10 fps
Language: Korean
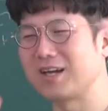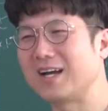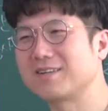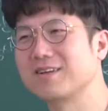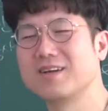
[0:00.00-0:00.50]

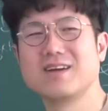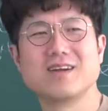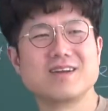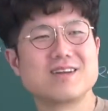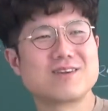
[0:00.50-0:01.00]
야,
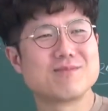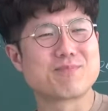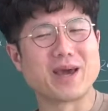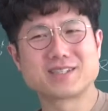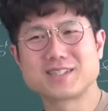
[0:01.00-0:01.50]
이런
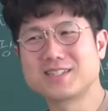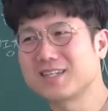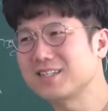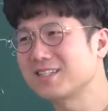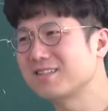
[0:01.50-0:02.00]

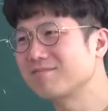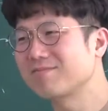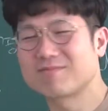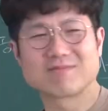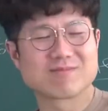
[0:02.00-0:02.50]
배신자,
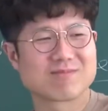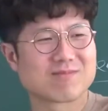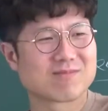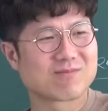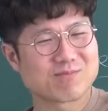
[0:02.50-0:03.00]

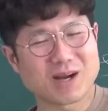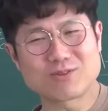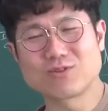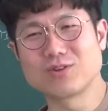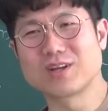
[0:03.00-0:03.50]
빨리
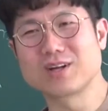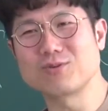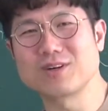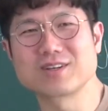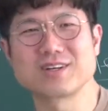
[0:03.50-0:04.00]

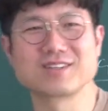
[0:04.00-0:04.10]
뛰어내리라고 하니까 이